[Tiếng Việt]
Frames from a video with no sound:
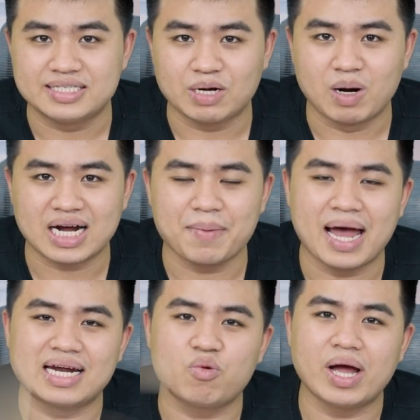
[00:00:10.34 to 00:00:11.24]
Chào mừng các
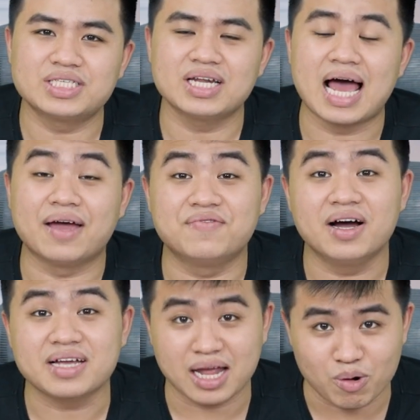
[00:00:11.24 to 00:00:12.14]
bạn đã quay trở lại
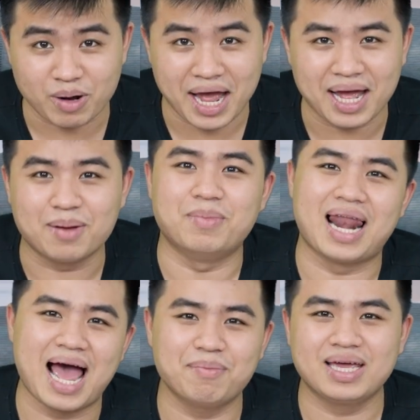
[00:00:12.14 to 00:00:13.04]
với kênh công nghệ, mình
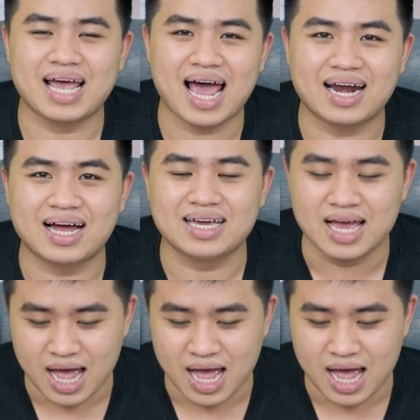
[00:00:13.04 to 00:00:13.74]
là Minh Kha đây.